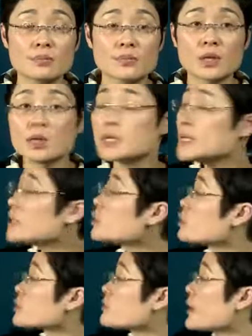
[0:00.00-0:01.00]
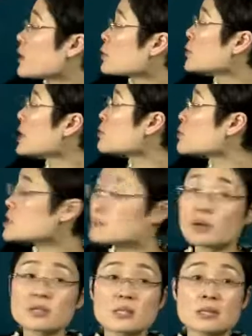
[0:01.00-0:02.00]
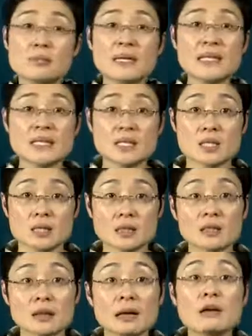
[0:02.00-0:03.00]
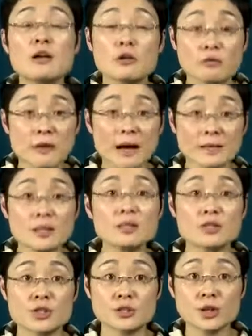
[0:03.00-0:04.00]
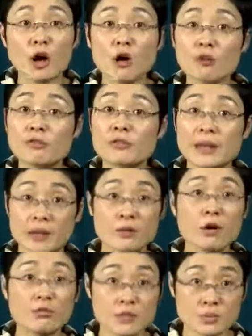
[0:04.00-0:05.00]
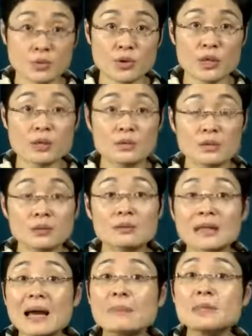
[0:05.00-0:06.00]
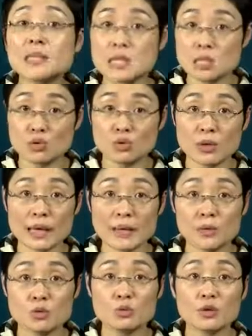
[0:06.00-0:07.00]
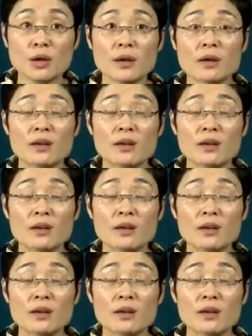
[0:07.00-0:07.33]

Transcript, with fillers: Legal 是法律的呀，Responsibility 责任啊，法定的责任。Of their offspring，他们的子女呀，对不对？